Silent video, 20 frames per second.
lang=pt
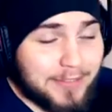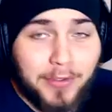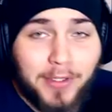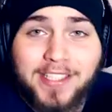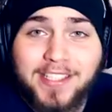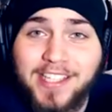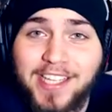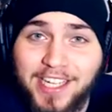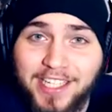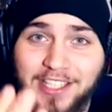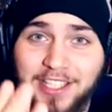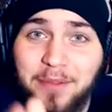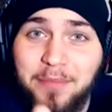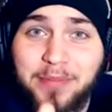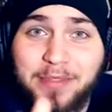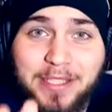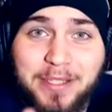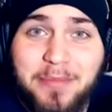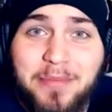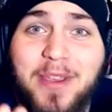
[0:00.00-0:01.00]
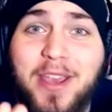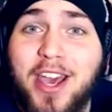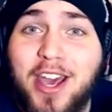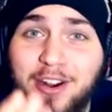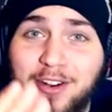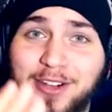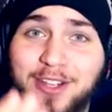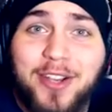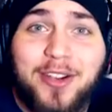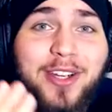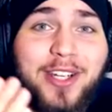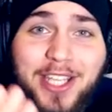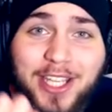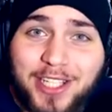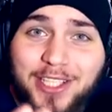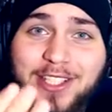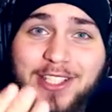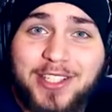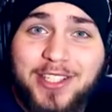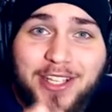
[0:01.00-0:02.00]
Se vocês não perceberam o que eu
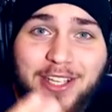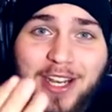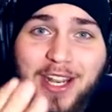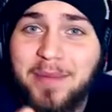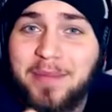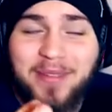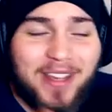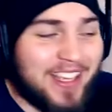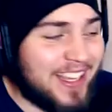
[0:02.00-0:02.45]
quero dizer, há...